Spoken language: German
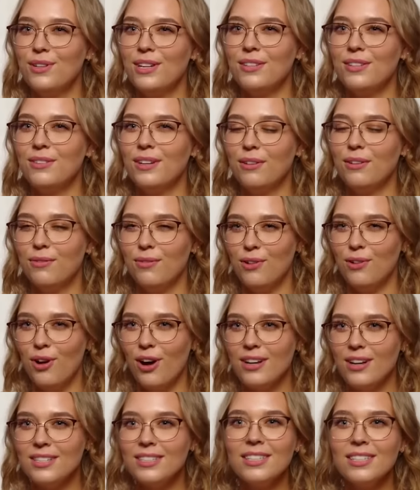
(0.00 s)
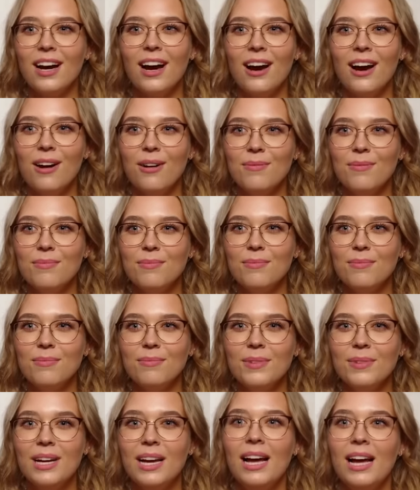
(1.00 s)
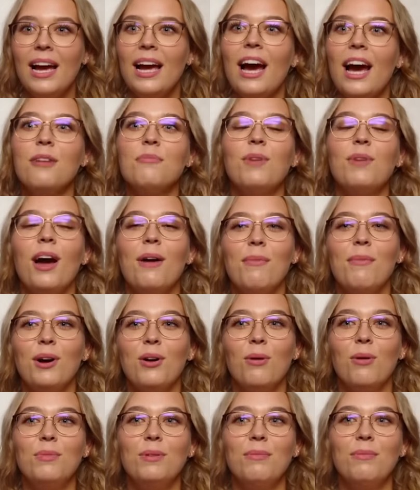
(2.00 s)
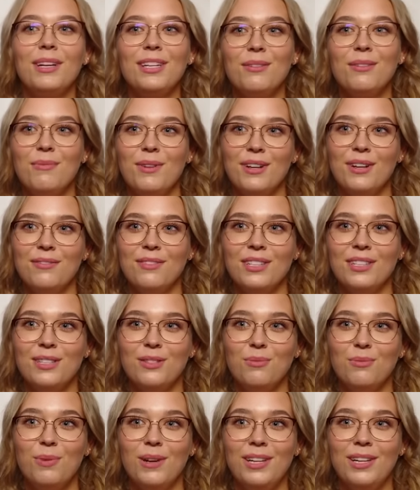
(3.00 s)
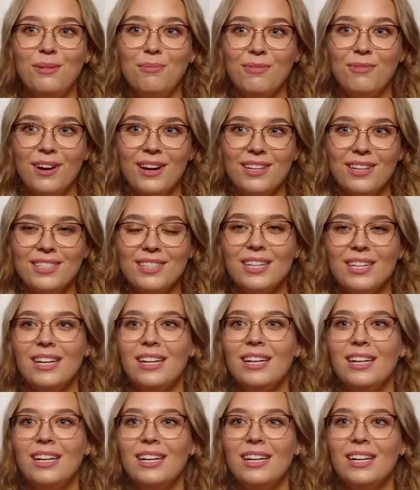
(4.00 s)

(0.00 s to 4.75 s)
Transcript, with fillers: dass wir geflirtet haben. Er hat mir einmal ein Kompliment gemacht, was ich super lieb fand.